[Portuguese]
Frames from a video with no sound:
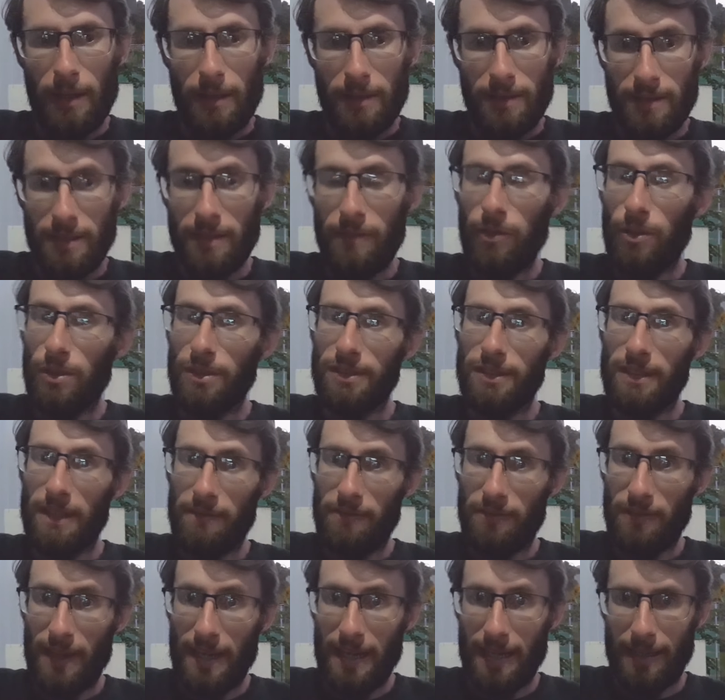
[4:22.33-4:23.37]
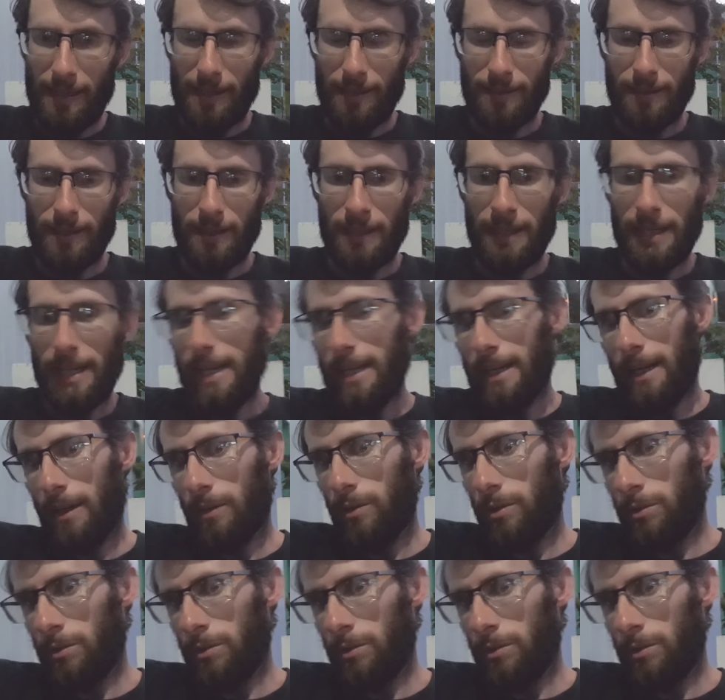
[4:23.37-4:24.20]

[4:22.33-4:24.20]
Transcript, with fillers: Se você vê que a terneira